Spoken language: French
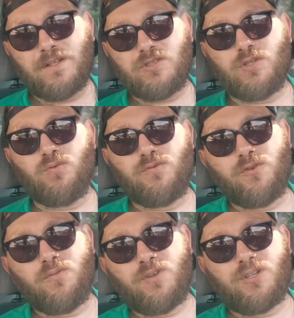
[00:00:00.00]
C'est
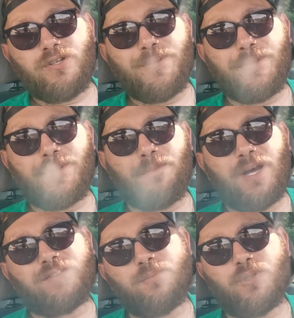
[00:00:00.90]
nouveau, voilà.
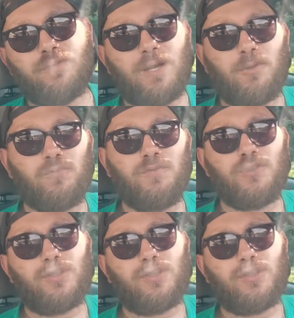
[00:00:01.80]
Bah c'est pas vraiment nouveau,